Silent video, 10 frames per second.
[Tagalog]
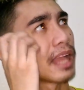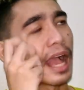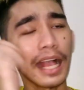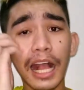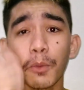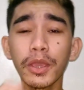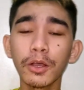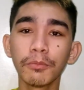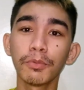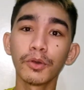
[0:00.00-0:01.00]
Ang gagawin
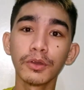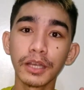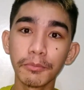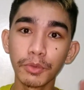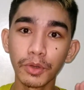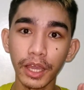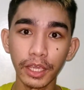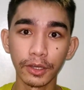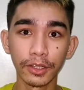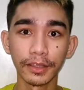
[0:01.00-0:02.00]
ko pong review
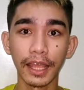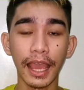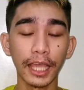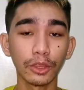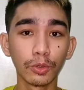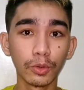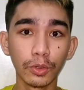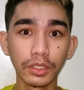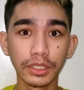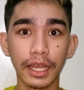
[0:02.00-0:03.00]
ngayon ay
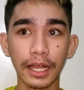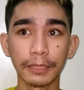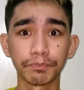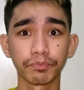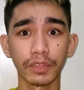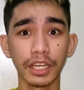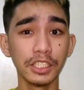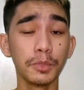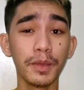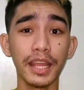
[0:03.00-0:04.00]
tungkol sa
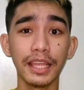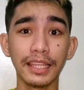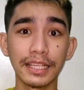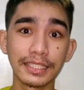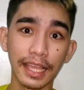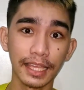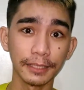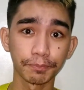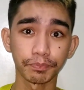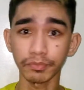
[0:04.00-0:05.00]
rejuvenating
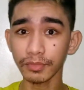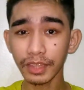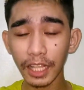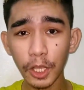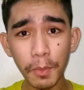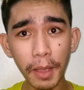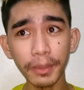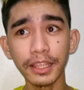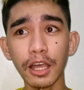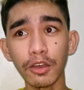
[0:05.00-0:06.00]
set.
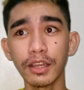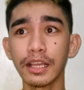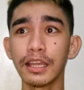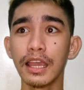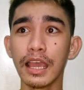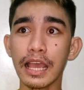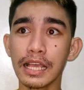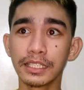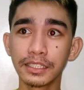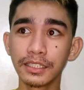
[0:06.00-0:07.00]
Gumamit na ako ng
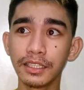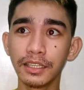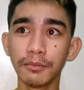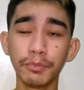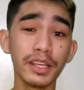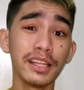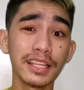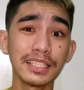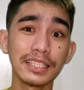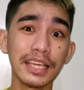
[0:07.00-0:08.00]

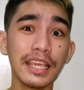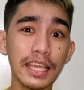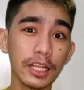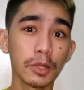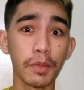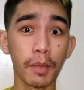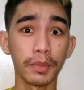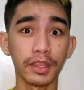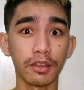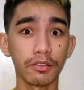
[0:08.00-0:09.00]
Brilliant Skin,
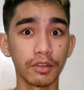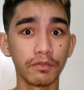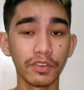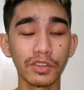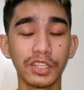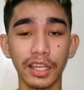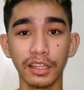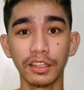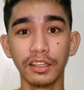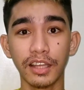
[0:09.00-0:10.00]
gumamit na ako ng Vichy
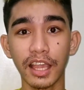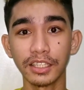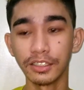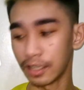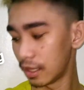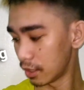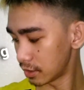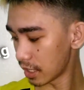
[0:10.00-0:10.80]
International, tapos